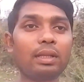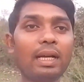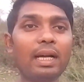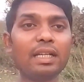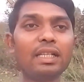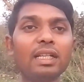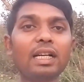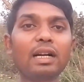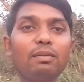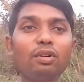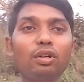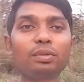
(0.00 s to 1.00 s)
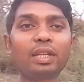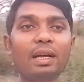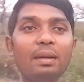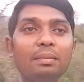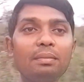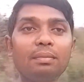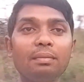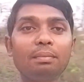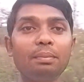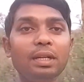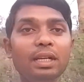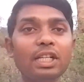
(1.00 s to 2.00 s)
the income of the
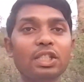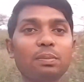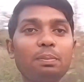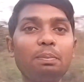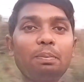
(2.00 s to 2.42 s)
village